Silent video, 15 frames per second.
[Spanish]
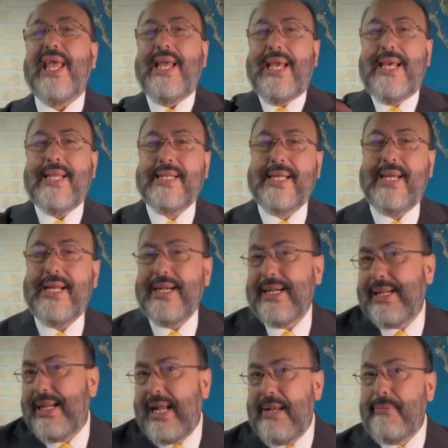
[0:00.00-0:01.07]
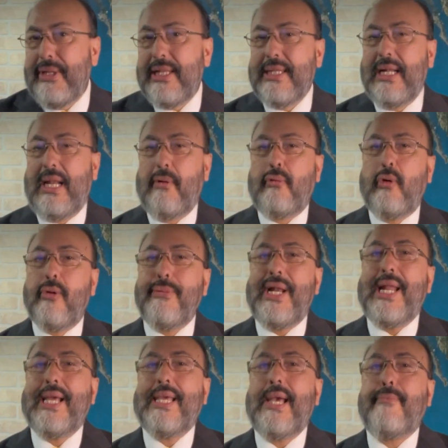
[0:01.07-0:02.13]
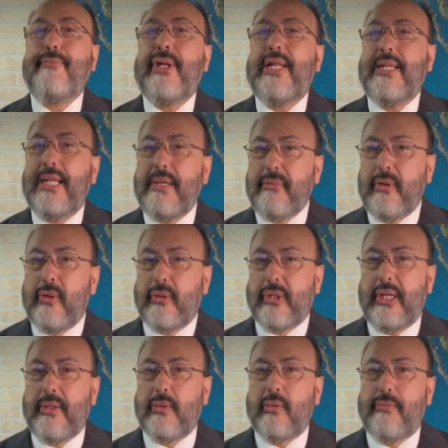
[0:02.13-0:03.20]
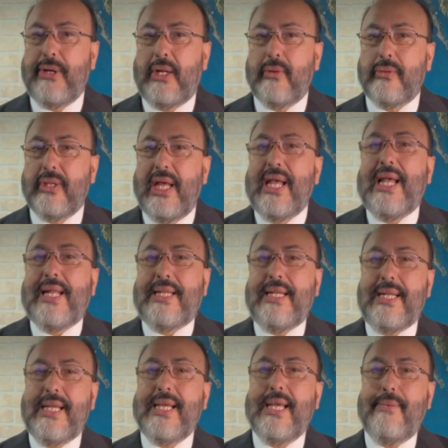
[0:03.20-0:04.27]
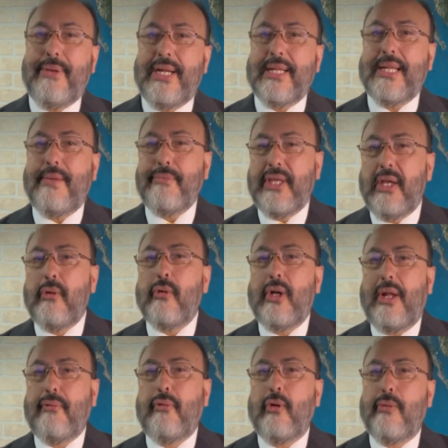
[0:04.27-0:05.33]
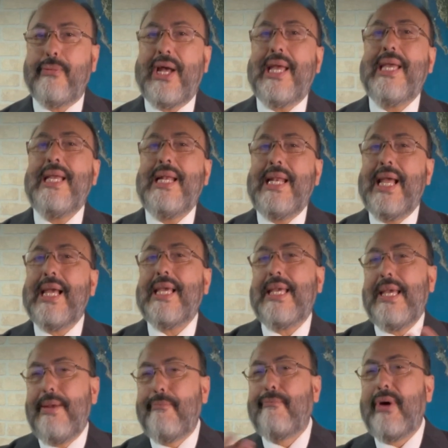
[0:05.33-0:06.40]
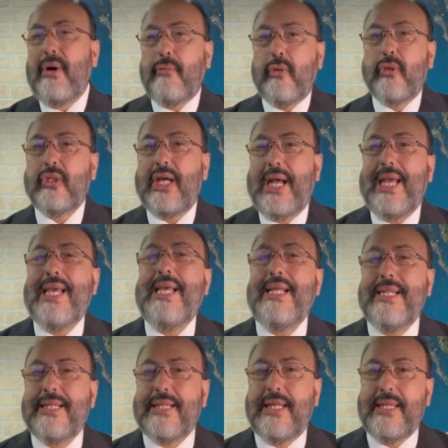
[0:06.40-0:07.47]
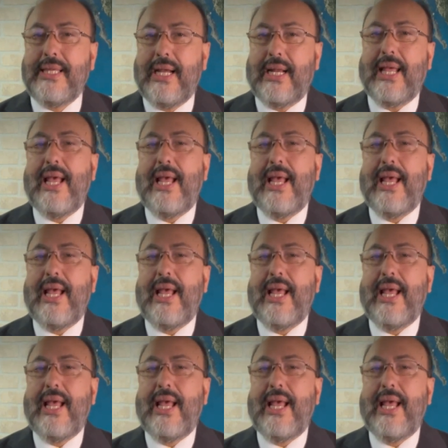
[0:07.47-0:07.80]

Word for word: es que realmente la forma en la que aprendemos los seres humanos tiene que ver también con la forma en la que vamos a enseñar.